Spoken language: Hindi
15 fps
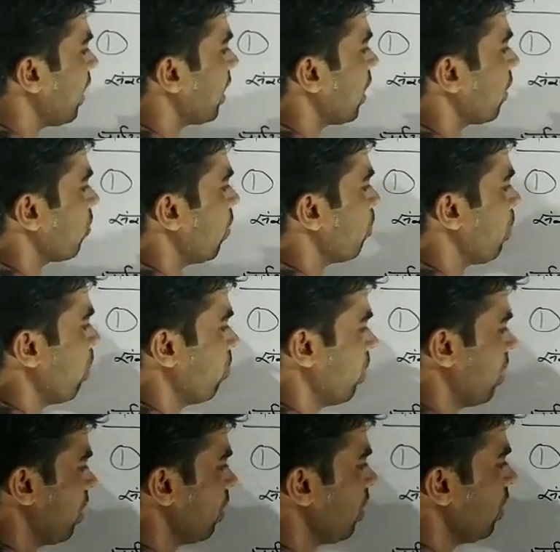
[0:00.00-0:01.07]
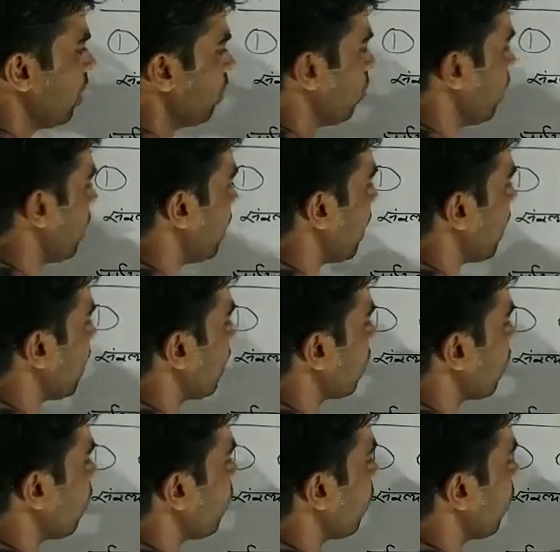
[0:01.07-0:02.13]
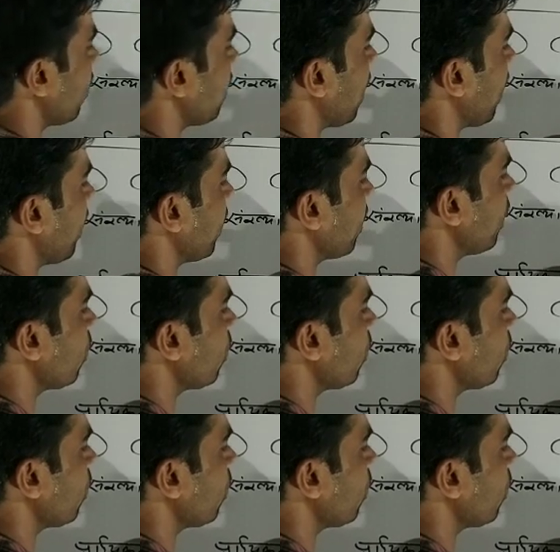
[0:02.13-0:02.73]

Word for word: आने का संभावना तो हेड आने का संभावना क्या है एक